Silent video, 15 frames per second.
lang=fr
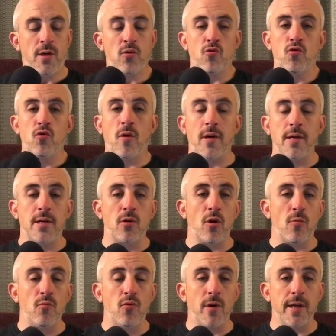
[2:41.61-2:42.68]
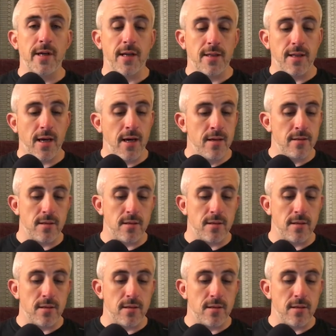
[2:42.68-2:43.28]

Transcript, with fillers: a toujours un lecteur Blu-ray 4K,